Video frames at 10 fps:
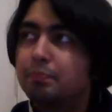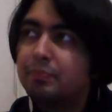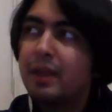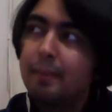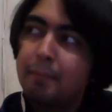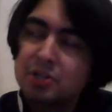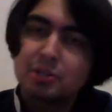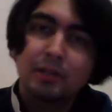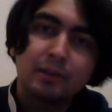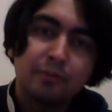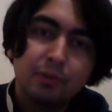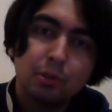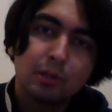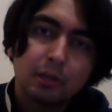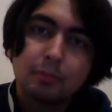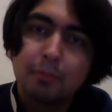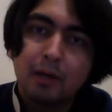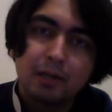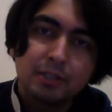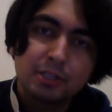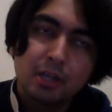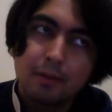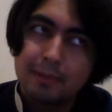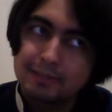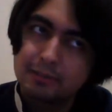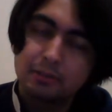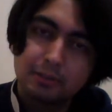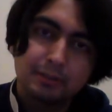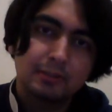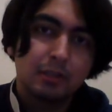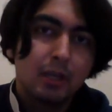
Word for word: de başkalarının videolarını paylaşamazsınız.